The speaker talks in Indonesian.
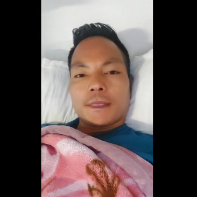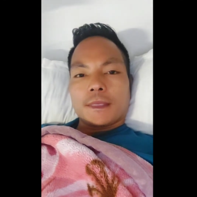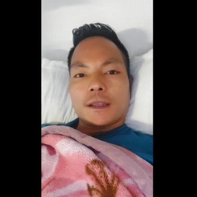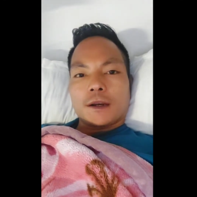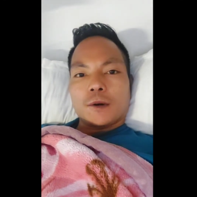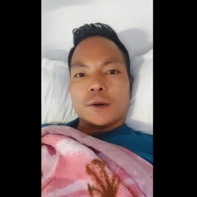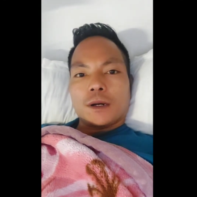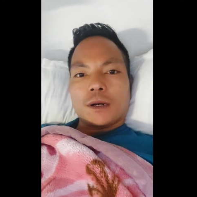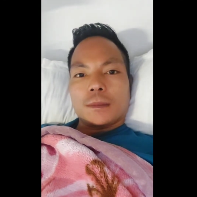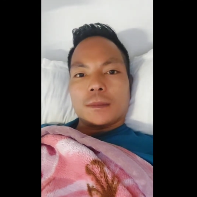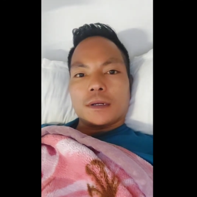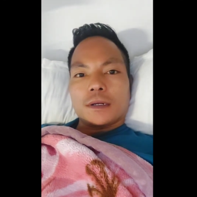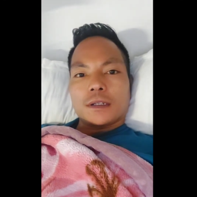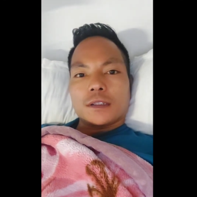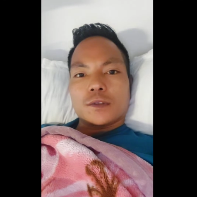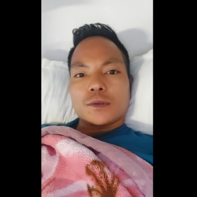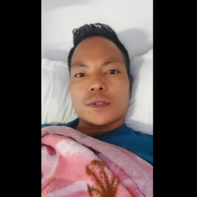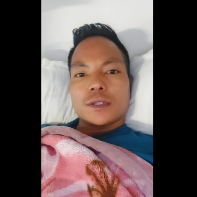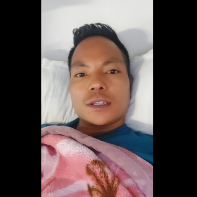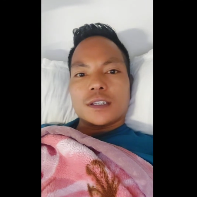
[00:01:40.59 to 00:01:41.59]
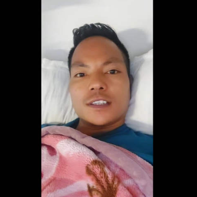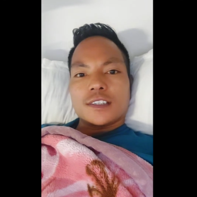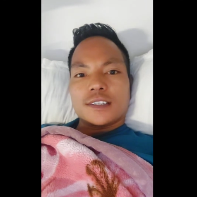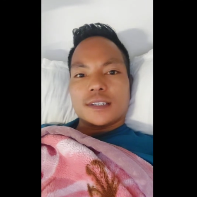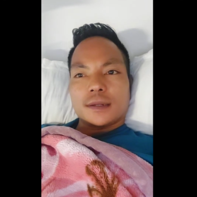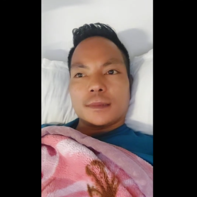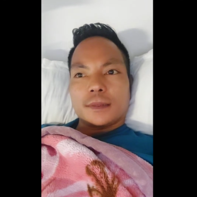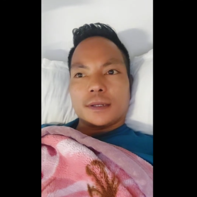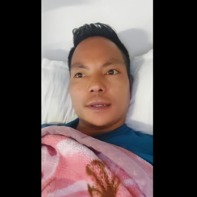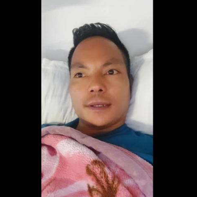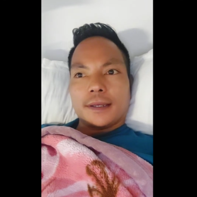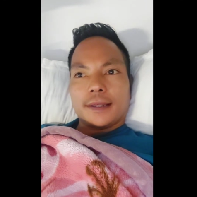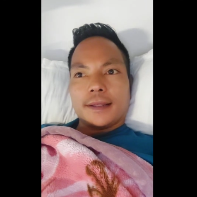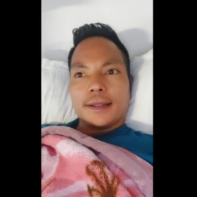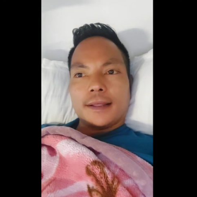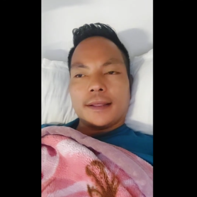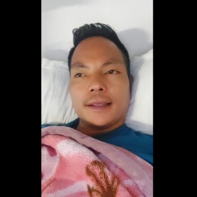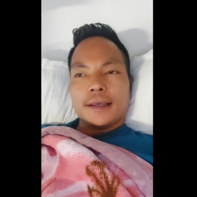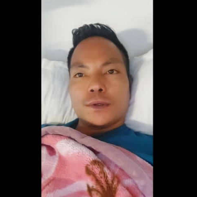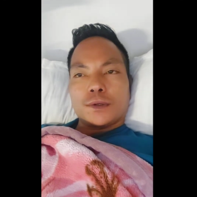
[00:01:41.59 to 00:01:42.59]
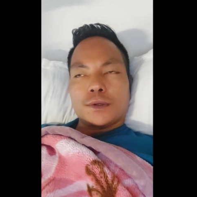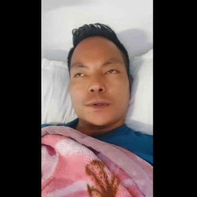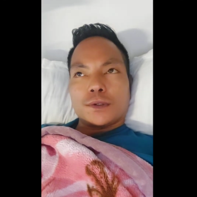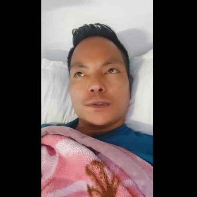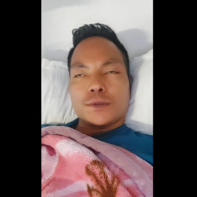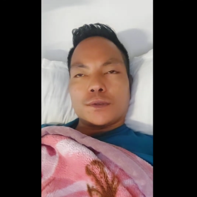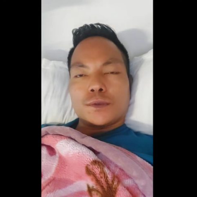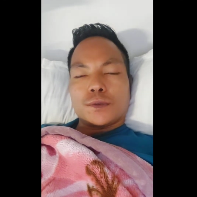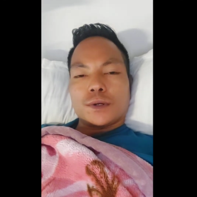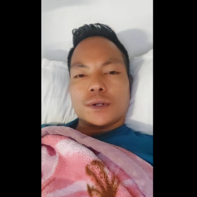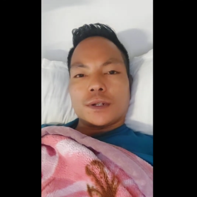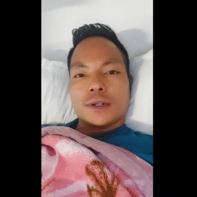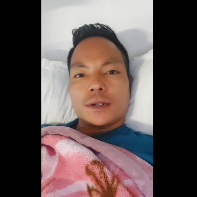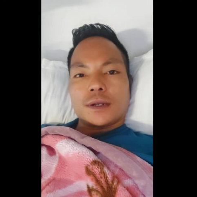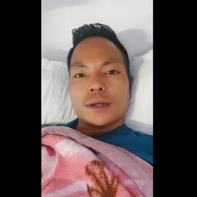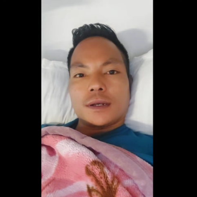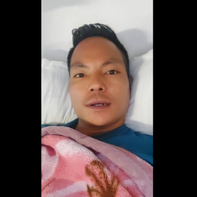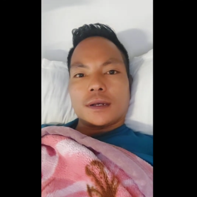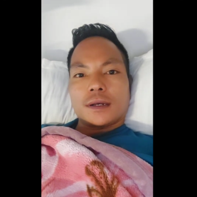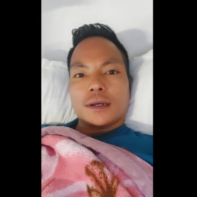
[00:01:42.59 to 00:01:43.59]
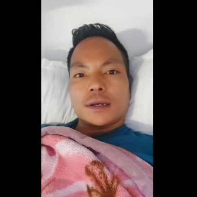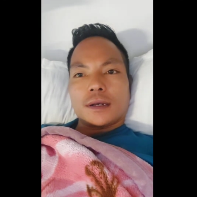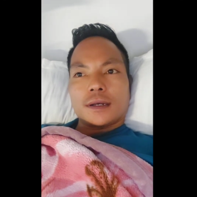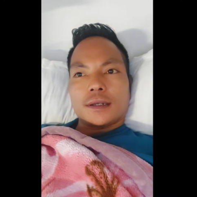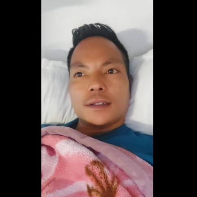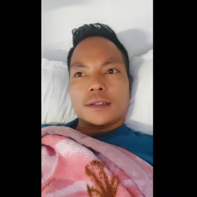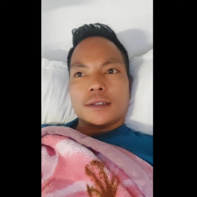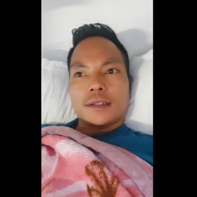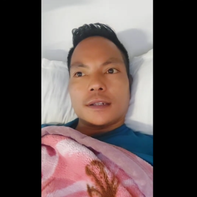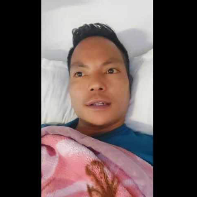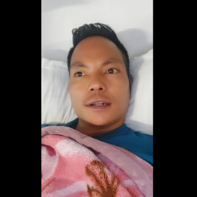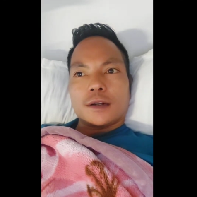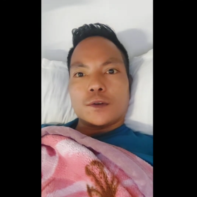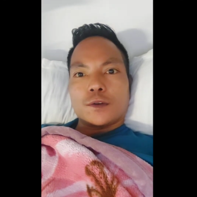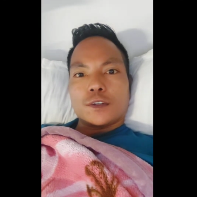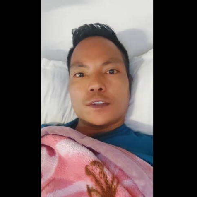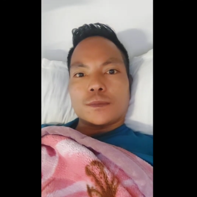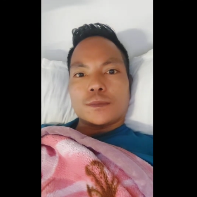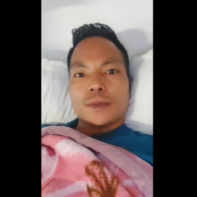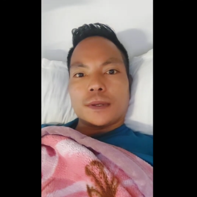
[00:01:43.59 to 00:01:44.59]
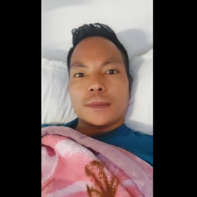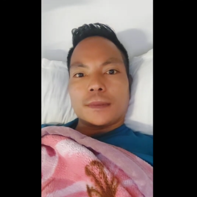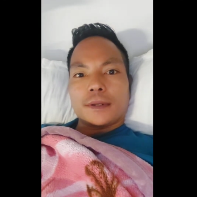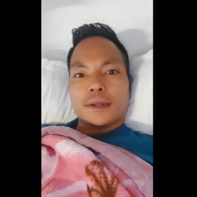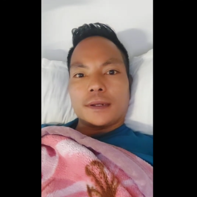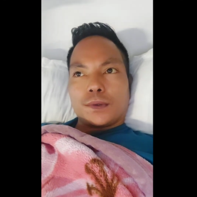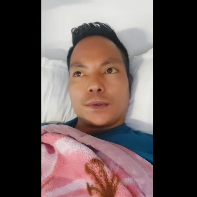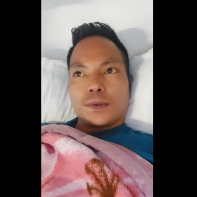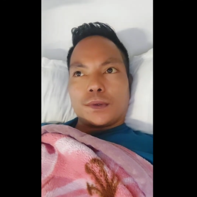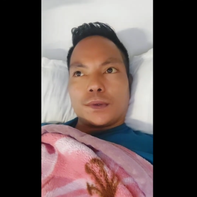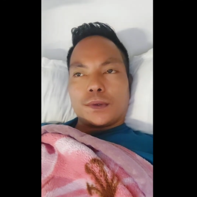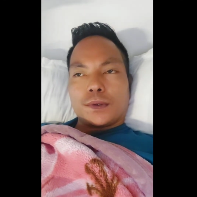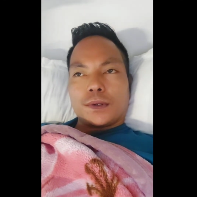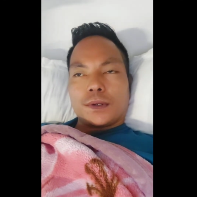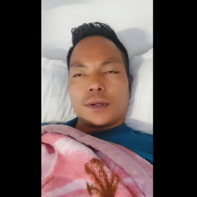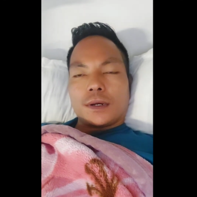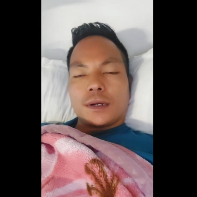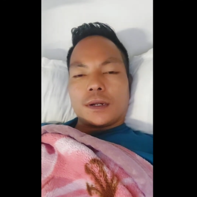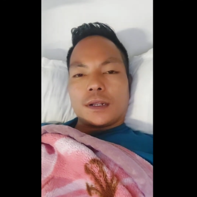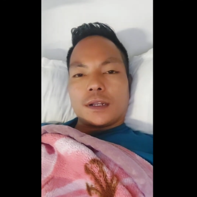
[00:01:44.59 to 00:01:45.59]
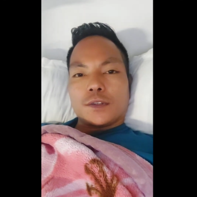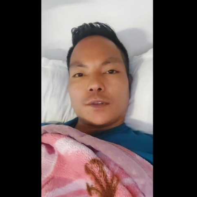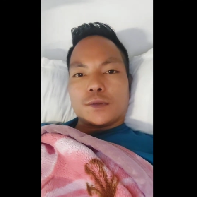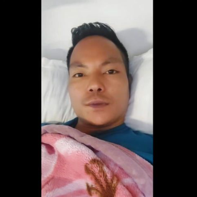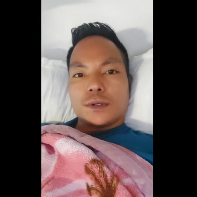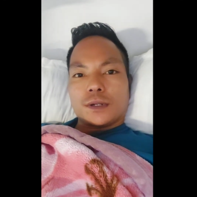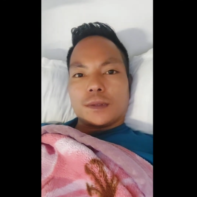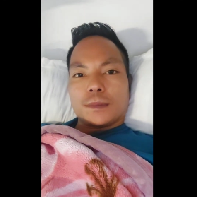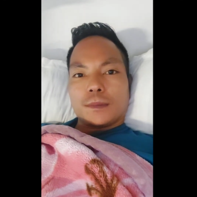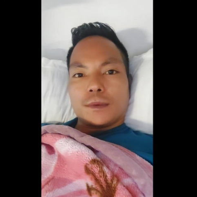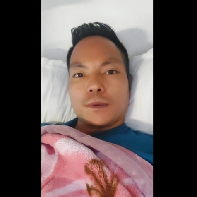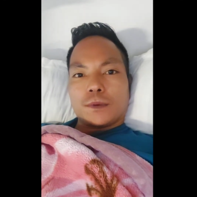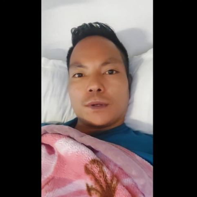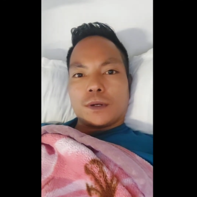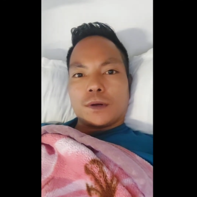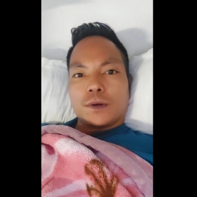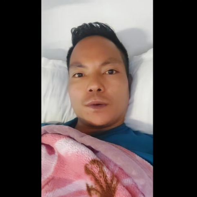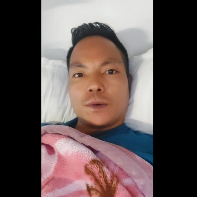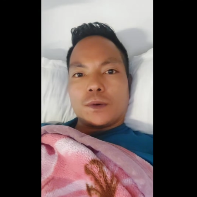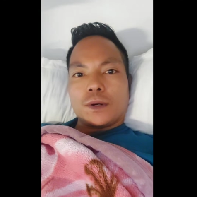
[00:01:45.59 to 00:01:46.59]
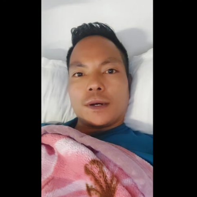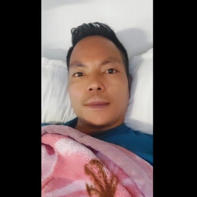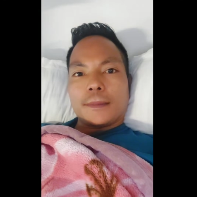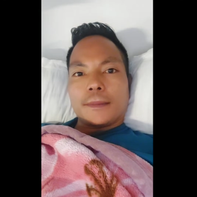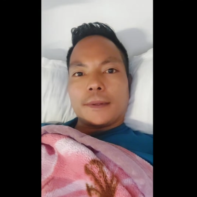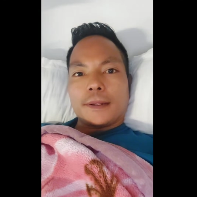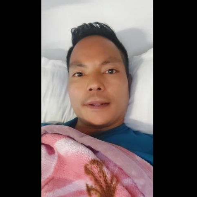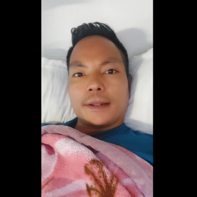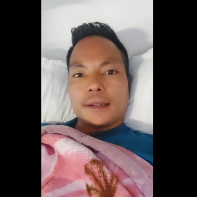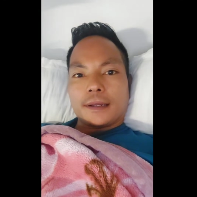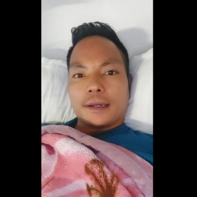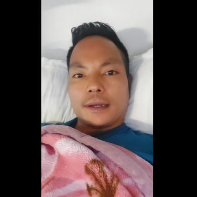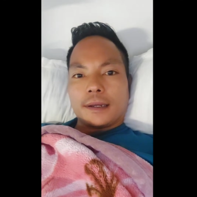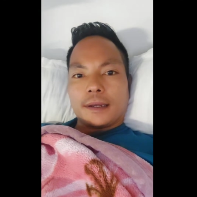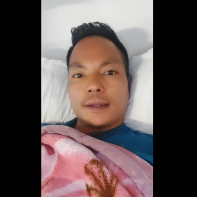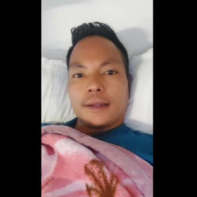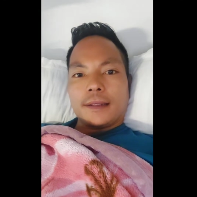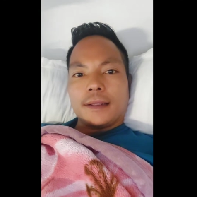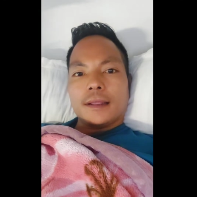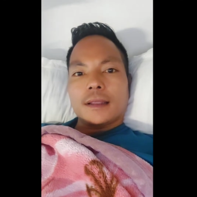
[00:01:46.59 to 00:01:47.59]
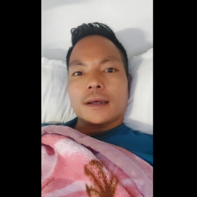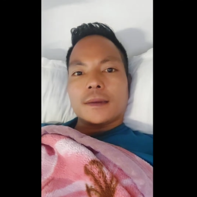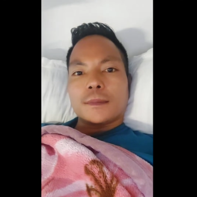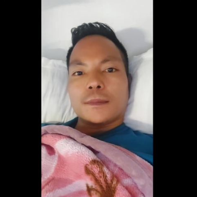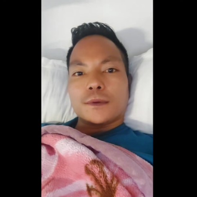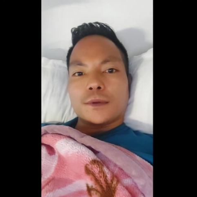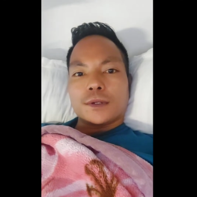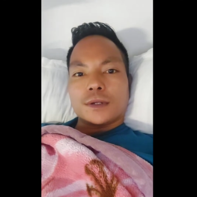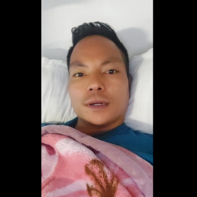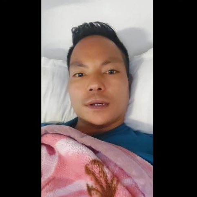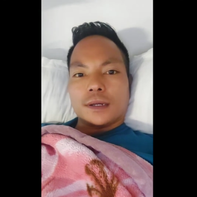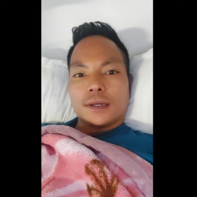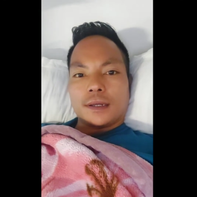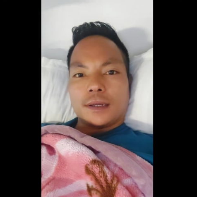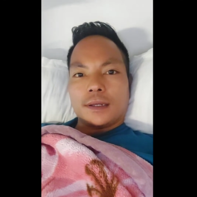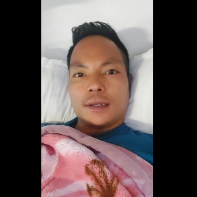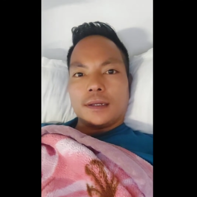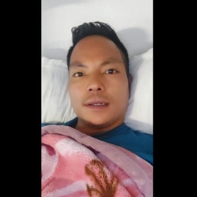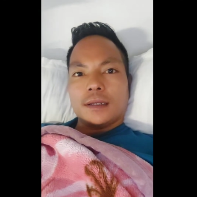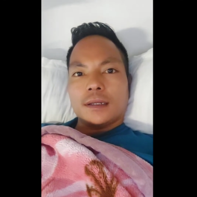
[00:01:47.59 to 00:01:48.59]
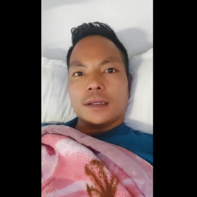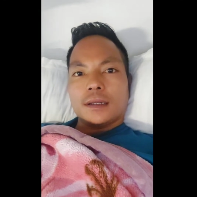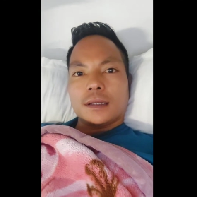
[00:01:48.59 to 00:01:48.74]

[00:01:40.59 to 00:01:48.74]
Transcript: Tahu nggak makan so Delhi siang tuh kan? Oh cuma kita internet orang kespeng na, angin nak sungna blog orang kok update kagian, upload kagian.